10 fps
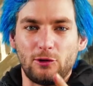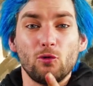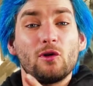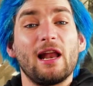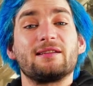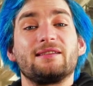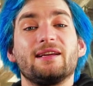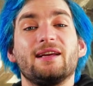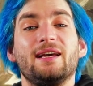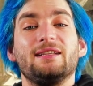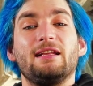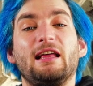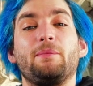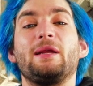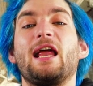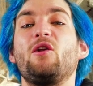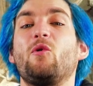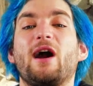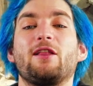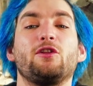y tu clase determina el
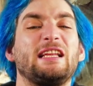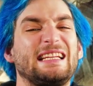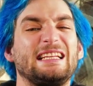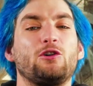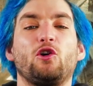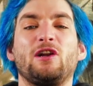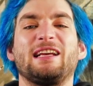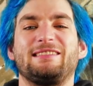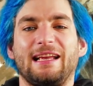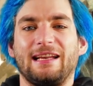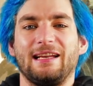lugar donde te tocó nacer